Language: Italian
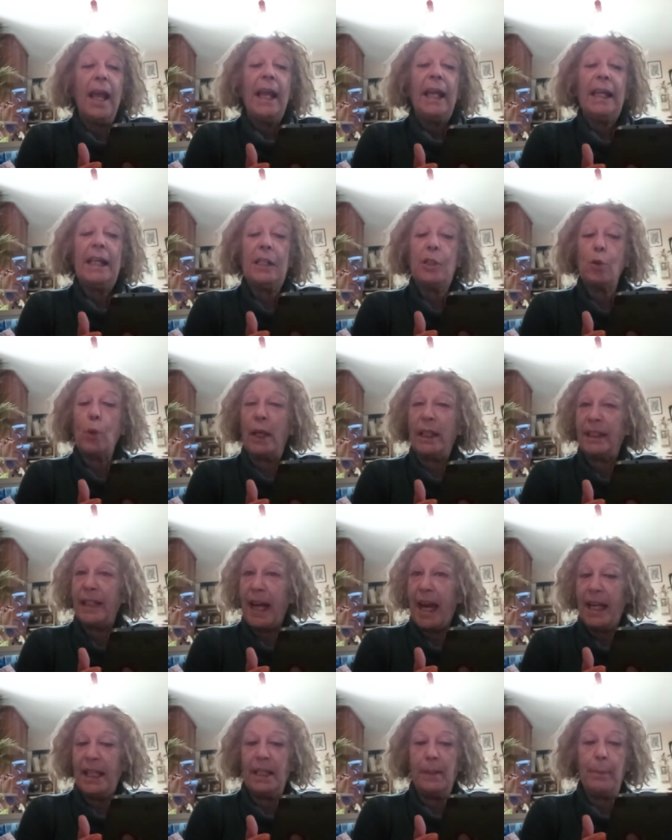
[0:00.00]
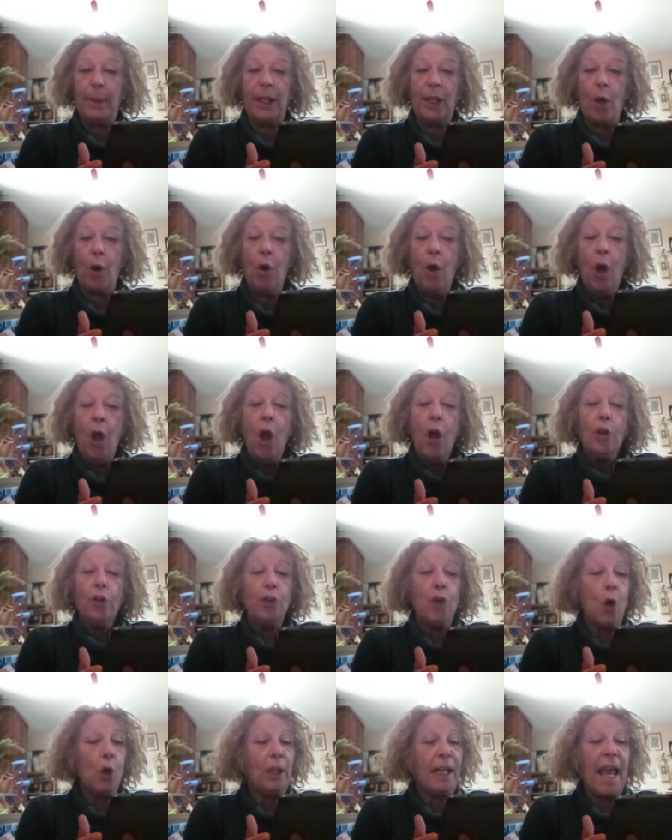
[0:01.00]
I suoi treni però
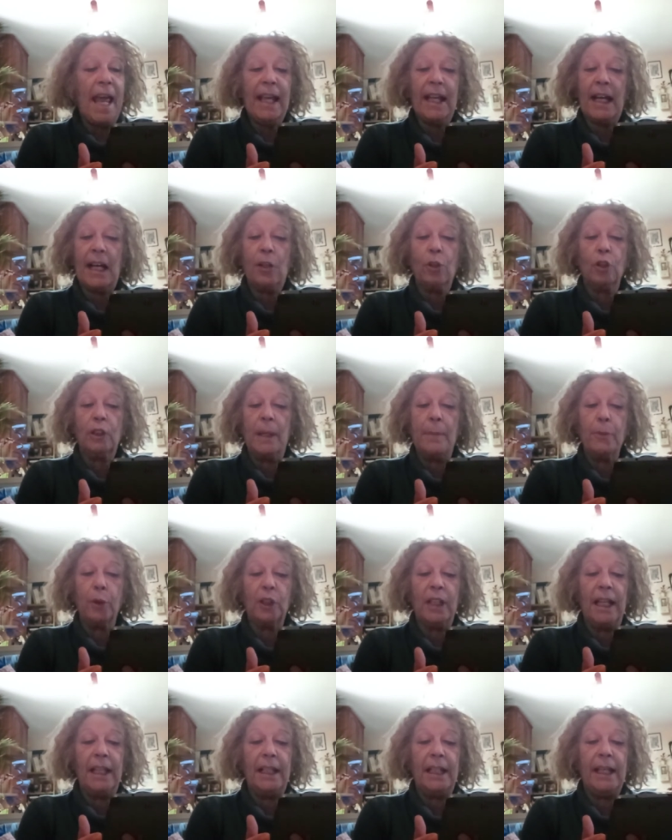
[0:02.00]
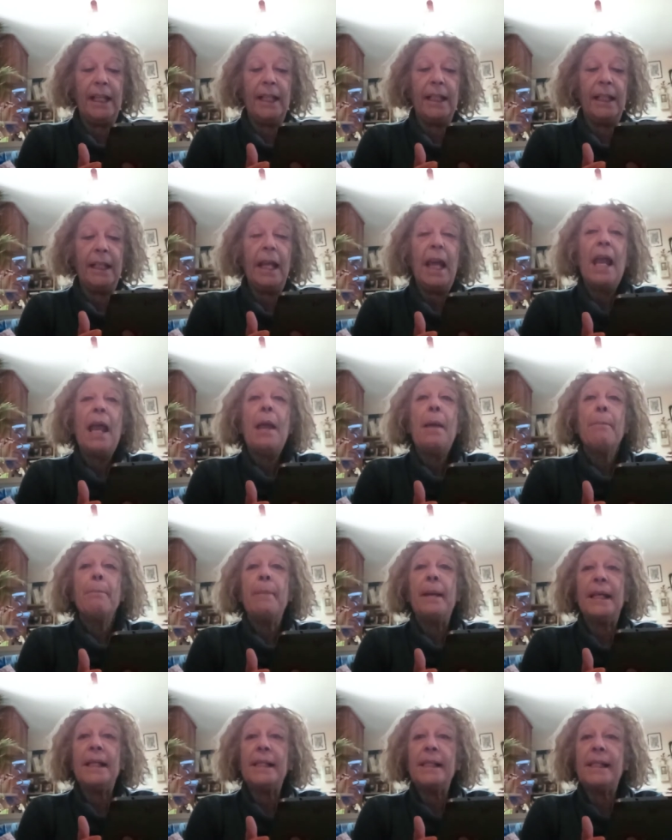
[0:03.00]
non erano dei modellini,
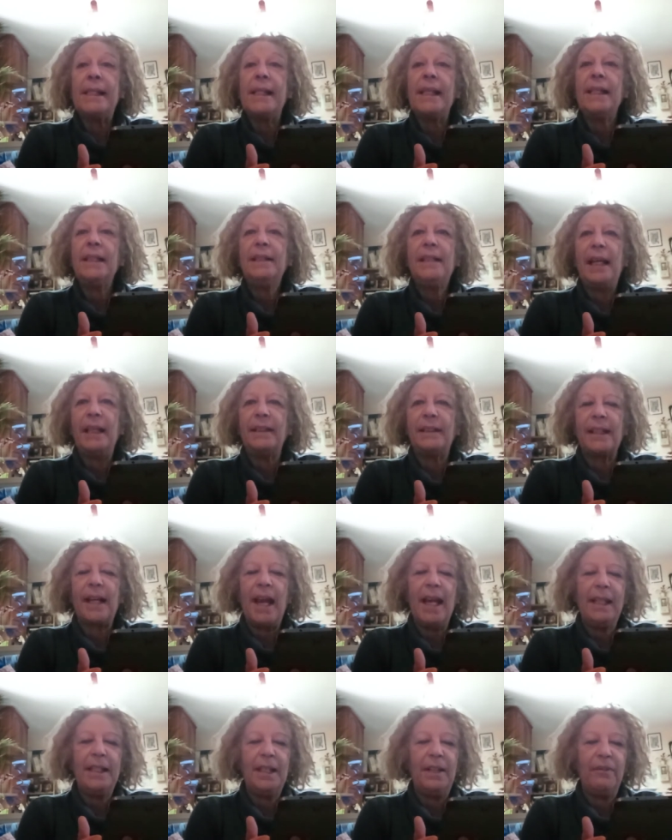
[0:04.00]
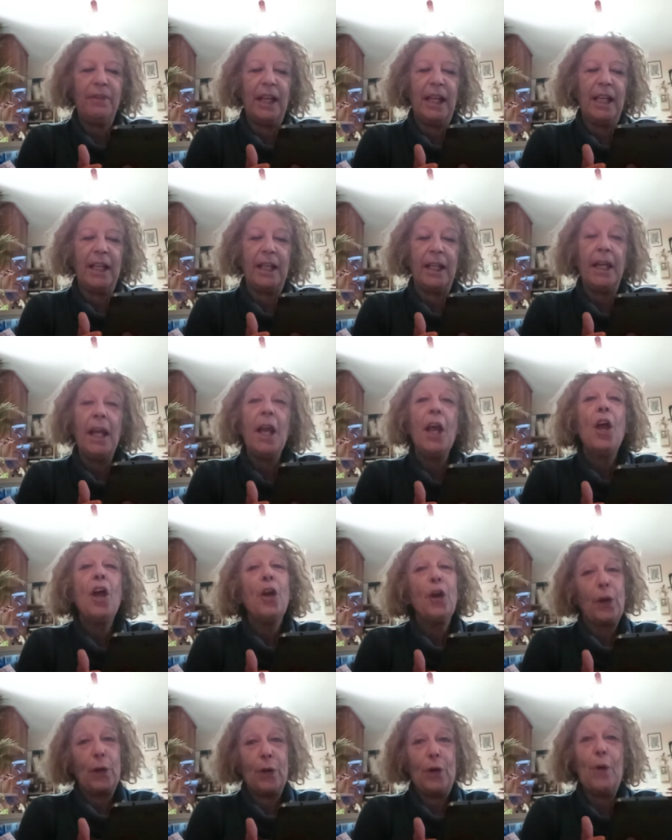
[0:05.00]
bensì dei treni veri,
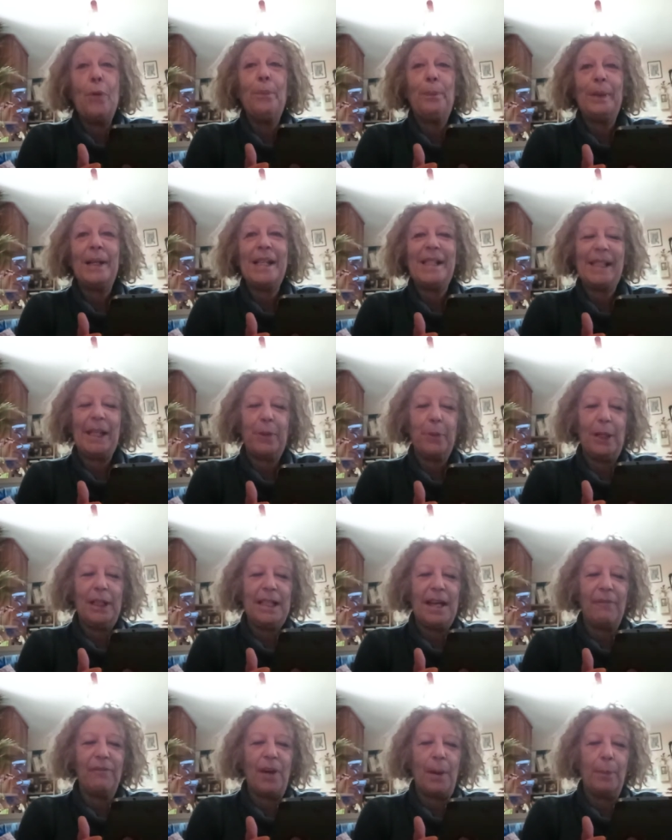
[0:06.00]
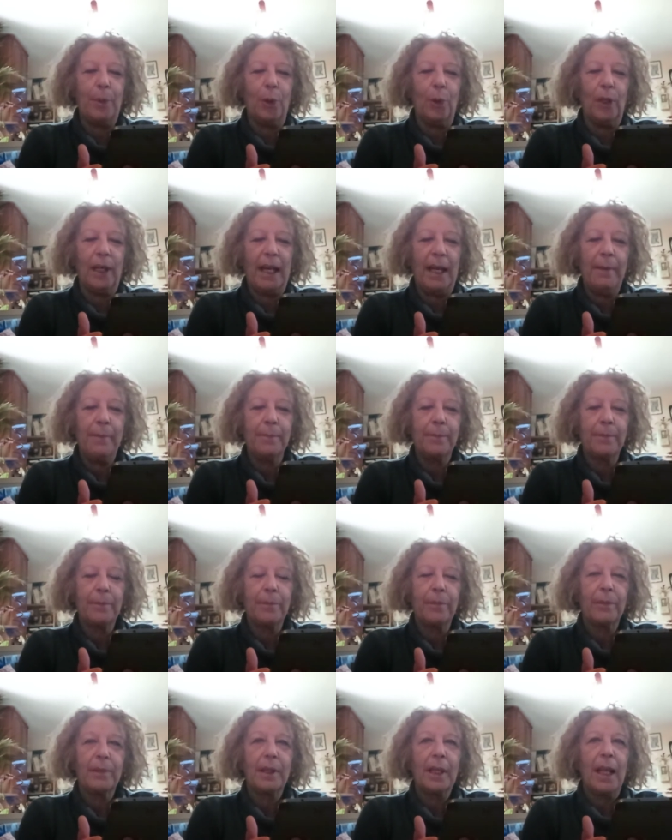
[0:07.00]
compresi quelli a vapore.
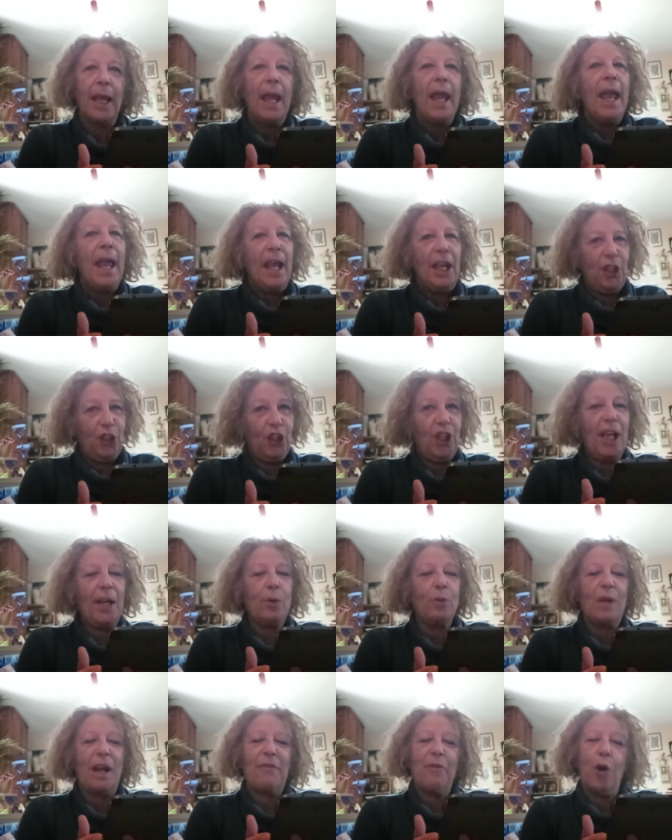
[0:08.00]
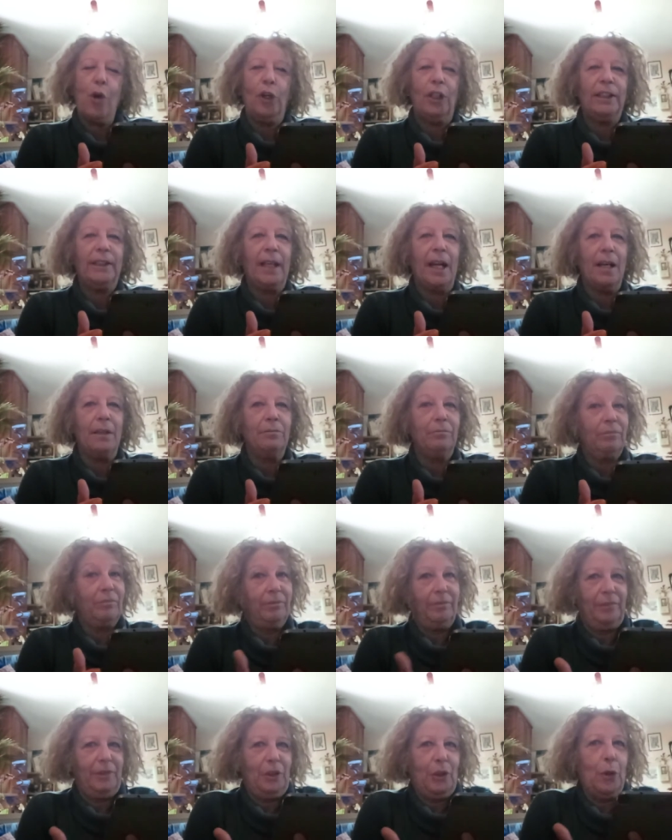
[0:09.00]
C'era una volta,
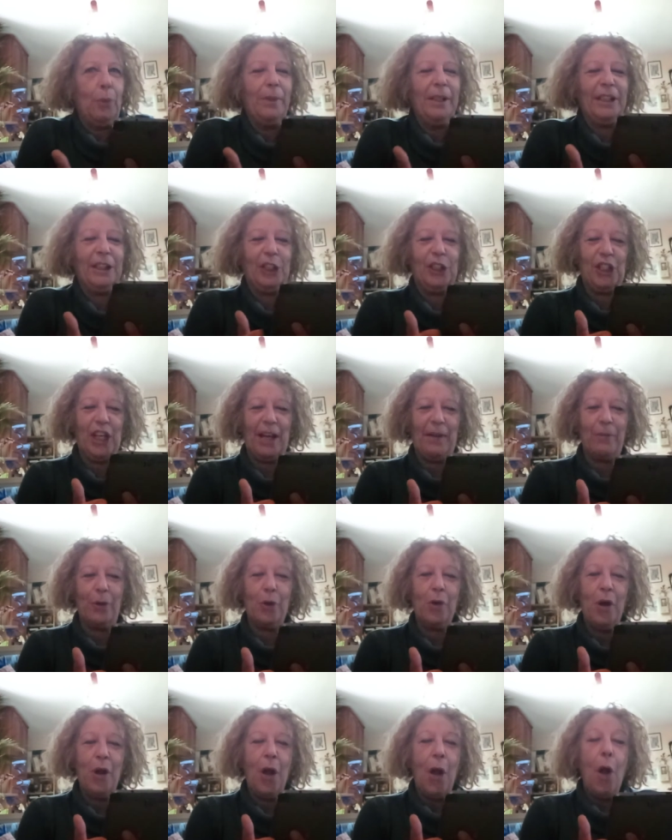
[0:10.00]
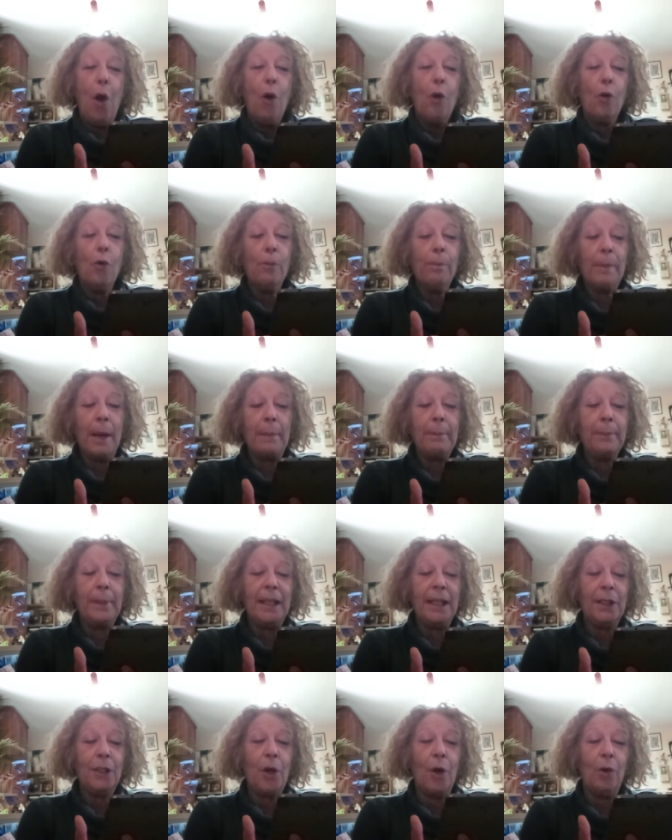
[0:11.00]
come dicevo, un
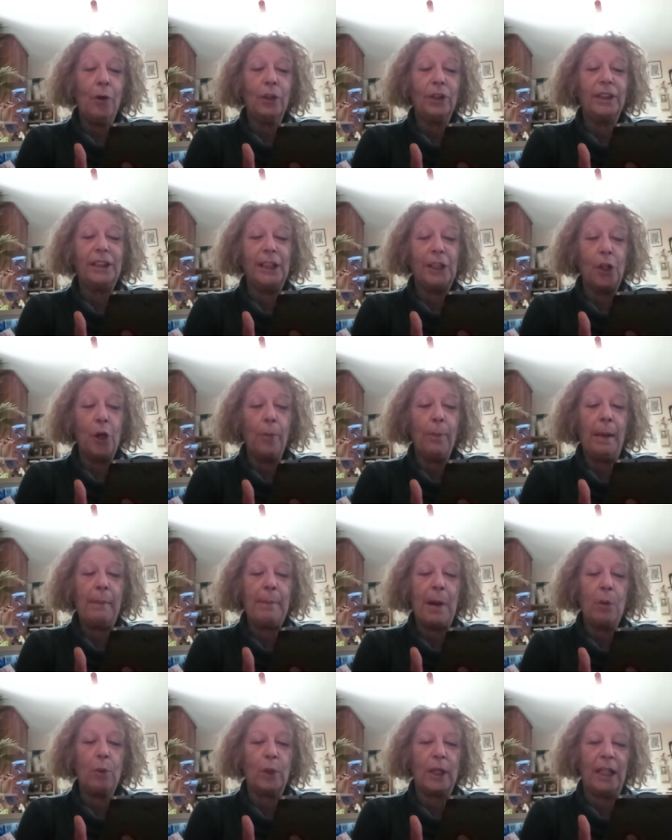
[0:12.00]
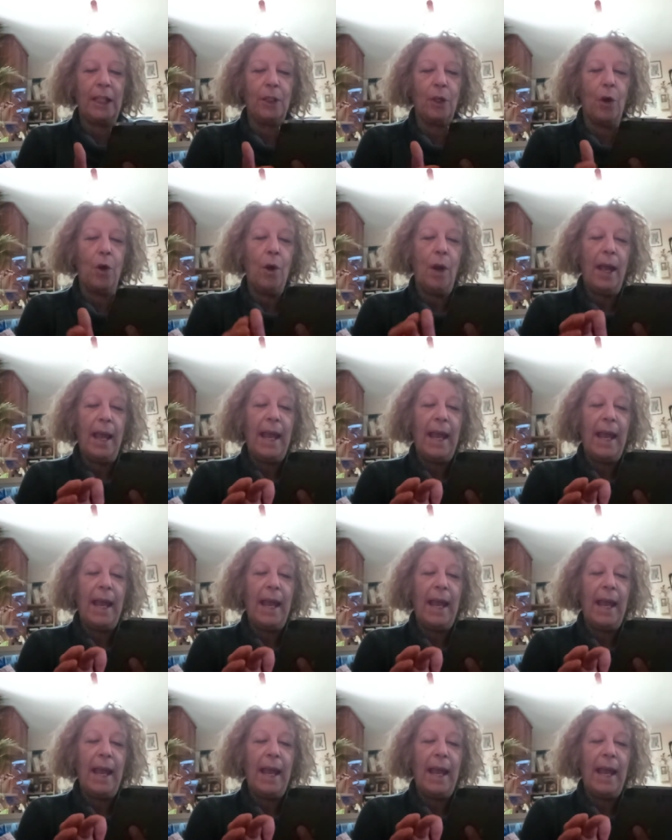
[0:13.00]
bambino di nome Maurino.